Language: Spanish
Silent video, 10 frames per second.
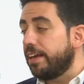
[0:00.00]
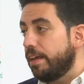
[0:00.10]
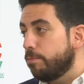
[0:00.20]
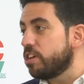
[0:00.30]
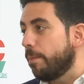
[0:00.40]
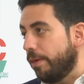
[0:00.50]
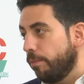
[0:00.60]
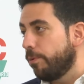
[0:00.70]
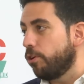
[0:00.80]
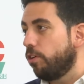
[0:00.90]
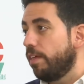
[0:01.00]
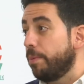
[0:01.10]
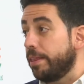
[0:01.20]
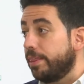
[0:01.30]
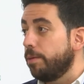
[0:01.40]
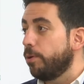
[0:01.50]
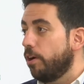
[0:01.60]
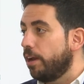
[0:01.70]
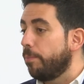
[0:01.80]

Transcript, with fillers: que hemos cambiado un poco del principio ahora,